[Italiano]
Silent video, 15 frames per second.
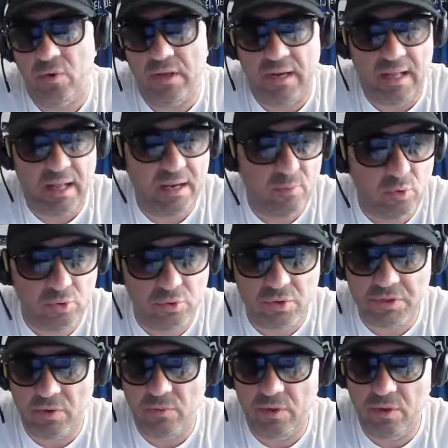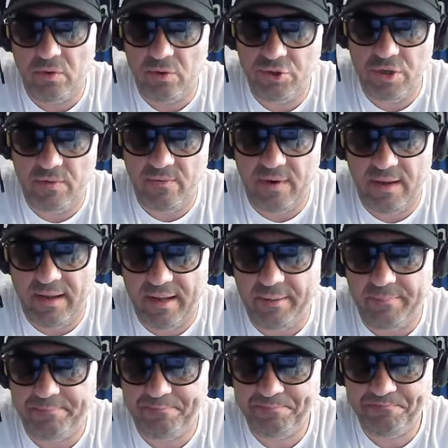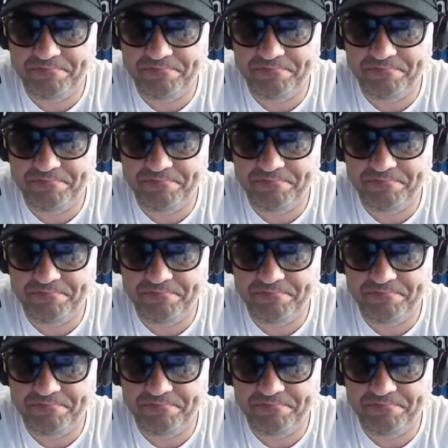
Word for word: un canale molto seguito, diceva che